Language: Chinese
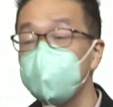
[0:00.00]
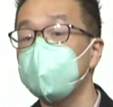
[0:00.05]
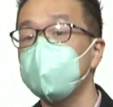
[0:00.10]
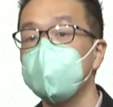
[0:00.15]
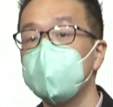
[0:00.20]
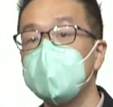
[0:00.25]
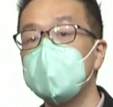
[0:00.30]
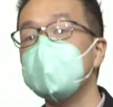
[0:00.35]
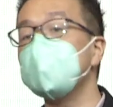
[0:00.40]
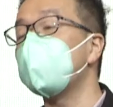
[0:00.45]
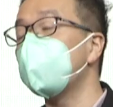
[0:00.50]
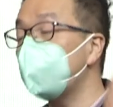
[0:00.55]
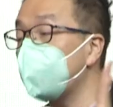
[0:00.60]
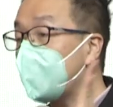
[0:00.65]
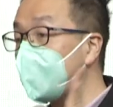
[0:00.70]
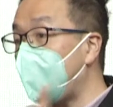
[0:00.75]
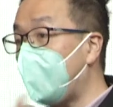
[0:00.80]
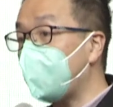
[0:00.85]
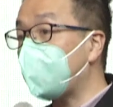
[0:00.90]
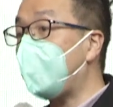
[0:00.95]
足的人是最
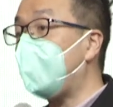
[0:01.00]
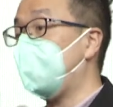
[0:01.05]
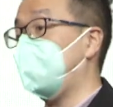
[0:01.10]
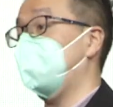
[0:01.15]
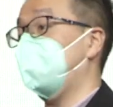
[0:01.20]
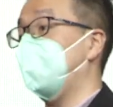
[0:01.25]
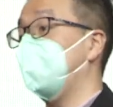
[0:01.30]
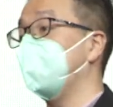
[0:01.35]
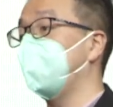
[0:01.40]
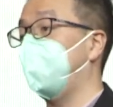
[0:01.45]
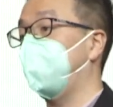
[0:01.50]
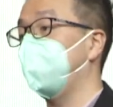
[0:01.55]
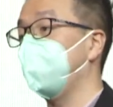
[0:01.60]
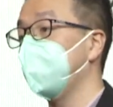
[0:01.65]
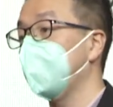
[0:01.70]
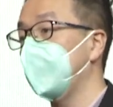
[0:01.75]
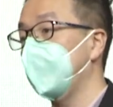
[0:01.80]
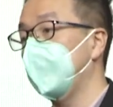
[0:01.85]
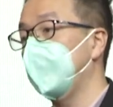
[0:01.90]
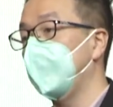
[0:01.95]
慷慨的人。
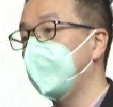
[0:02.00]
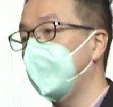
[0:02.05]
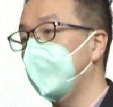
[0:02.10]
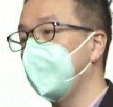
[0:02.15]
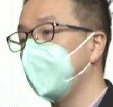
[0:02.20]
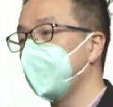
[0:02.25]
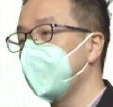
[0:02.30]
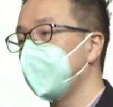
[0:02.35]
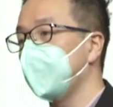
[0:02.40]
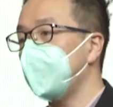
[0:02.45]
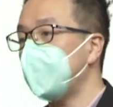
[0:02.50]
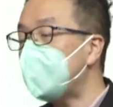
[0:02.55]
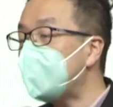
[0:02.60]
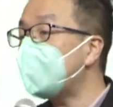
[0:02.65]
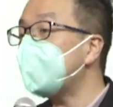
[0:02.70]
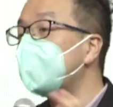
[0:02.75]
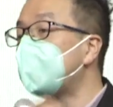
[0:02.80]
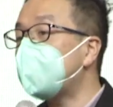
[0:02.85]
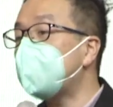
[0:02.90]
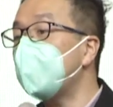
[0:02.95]
你
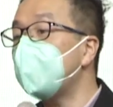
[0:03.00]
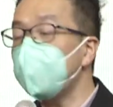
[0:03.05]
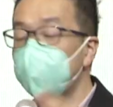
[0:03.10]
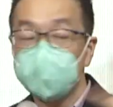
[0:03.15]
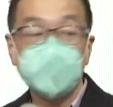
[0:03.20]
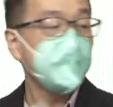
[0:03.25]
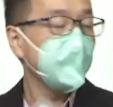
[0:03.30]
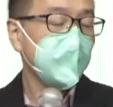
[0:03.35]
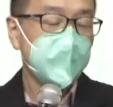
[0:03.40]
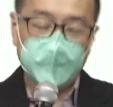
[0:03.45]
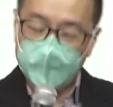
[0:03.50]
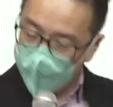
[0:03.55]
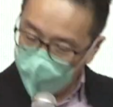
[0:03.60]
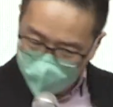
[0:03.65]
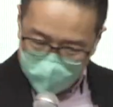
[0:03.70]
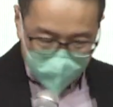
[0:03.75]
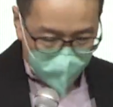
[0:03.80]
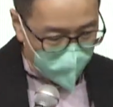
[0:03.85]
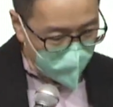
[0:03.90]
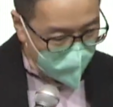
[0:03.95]
的钱流，我
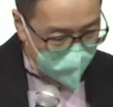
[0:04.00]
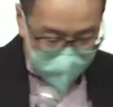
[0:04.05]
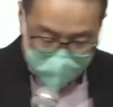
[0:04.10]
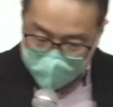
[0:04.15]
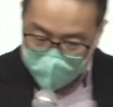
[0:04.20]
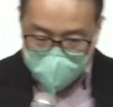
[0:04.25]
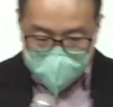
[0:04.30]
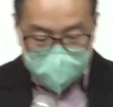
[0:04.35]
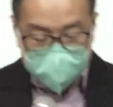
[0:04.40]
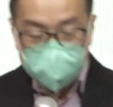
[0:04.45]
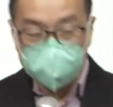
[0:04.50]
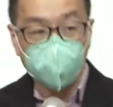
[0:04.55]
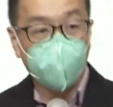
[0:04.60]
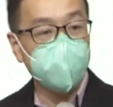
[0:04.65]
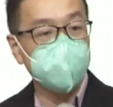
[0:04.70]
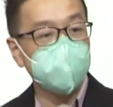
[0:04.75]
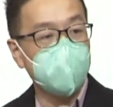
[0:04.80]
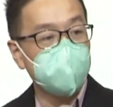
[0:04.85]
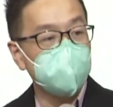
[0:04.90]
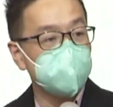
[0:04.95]
我我真的很喜
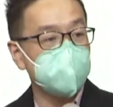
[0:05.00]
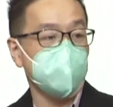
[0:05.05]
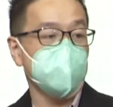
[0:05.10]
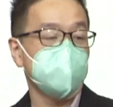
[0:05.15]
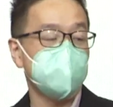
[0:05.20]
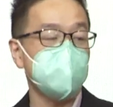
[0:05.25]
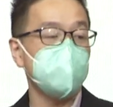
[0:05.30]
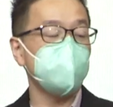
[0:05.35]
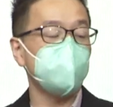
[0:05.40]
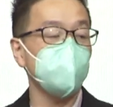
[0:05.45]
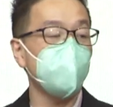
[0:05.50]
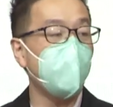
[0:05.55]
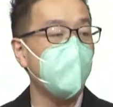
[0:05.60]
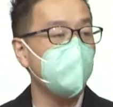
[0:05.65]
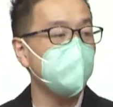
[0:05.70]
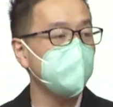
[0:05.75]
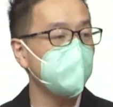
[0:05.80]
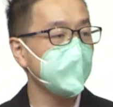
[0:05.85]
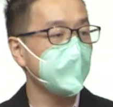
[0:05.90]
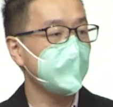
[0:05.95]
欢他们讲的这一句话，
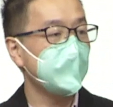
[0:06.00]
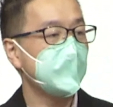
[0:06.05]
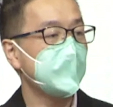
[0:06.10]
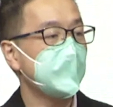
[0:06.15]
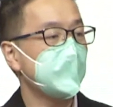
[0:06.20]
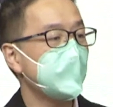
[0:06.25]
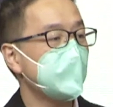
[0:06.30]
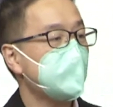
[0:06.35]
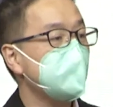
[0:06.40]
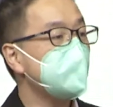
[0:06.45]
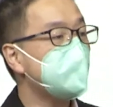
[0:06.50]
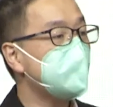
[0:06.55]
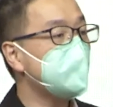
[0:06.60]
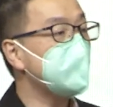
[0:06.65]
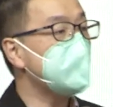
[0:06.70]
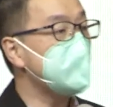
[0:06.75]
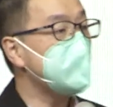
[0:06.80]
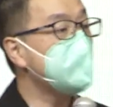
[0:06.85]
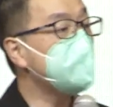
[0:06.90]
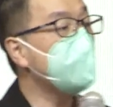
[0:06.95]
这是
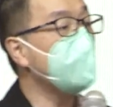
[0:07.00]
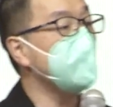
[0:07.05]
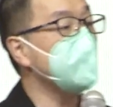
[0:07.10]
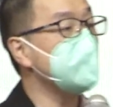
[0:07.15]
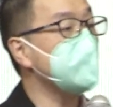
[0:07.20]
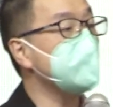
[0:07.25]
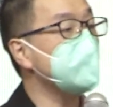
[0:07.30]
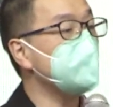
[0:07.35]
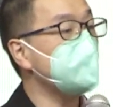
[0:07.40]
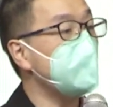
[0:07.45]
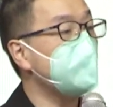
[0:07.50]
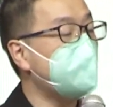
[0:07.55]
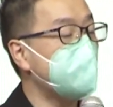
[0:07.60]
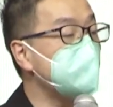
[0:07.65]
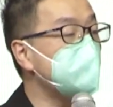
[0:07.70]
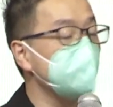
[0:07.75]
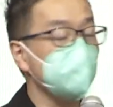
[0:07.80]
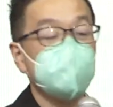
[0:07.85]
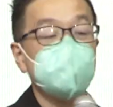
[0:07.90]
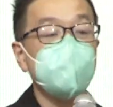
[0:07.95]
英文的，所以翻
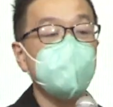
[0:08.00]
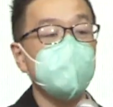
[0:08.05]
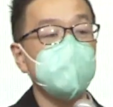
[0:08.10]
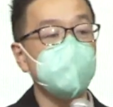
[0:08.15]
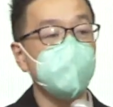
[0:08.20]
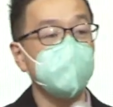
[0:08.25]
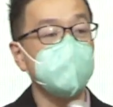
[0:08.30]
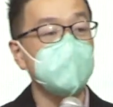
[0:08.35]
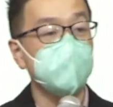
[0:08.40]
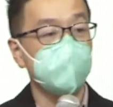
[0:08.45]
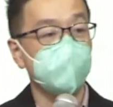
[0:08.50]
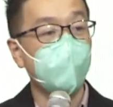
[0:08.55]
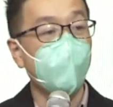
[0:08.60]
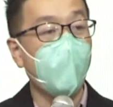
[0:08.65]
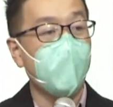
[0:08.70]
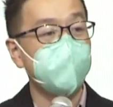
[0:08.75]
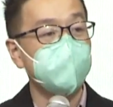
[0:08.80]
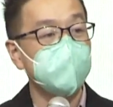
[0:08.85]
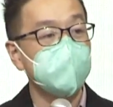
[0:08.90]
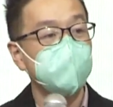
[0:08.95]
成中文有一点
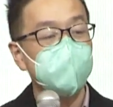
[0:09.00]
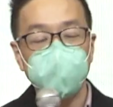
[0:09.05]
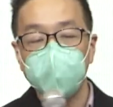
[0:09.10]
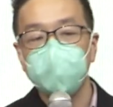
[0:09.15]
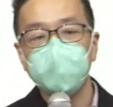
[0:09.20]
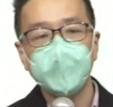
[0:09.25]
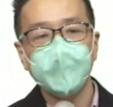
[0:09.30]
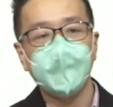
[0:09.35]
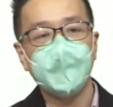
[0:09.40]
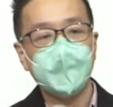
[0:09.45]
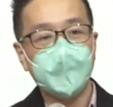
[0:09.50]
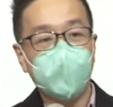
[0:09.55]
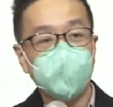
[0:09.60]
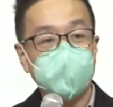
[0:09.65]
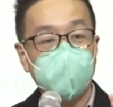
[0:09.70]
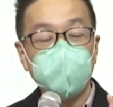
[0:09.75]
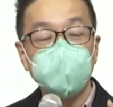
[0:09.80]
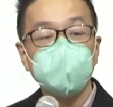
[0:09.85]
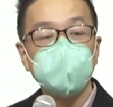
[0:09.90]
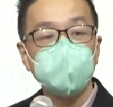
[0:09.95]
怪，但是好，
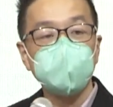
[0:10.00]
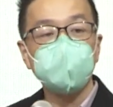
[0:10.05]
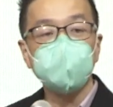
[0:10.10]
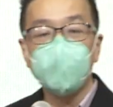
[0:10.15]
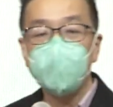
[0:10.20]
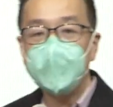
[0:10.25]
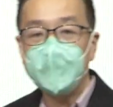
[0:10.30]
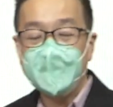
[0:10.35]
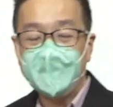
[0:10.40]
他们就是说